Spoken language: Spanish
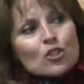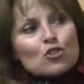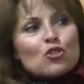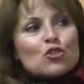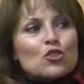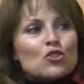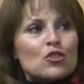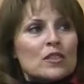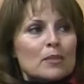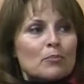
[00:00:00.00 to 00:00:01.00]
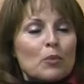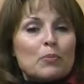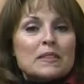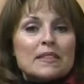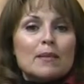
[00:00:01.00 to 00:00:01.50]
nosotros este,
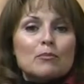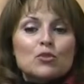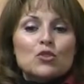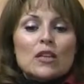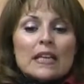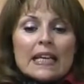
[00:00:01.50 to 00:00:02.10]
propiciamos